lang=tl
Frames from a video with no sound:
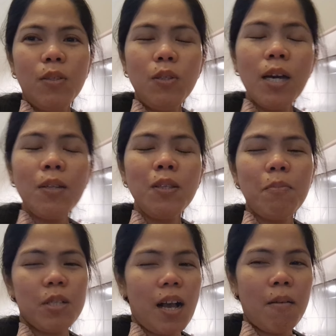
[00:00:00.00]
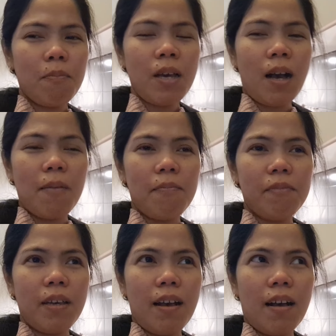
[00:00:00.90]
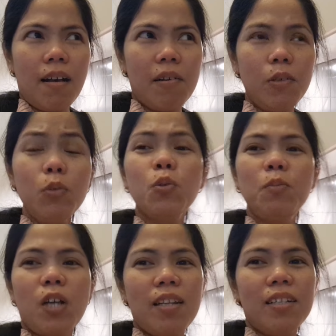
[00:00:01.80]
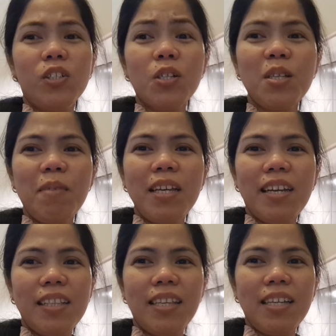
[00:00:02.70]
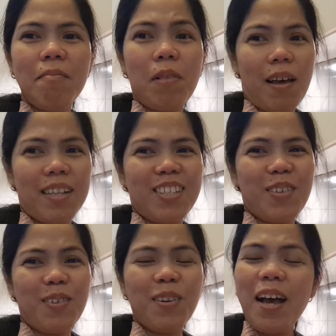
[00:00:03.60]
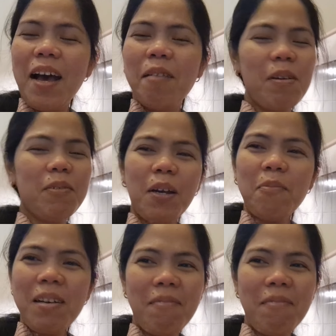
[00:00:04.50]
Ganon din po sa aking um, uh, YouTube channel, Jersey May 19 Vlog. So, bye for now mga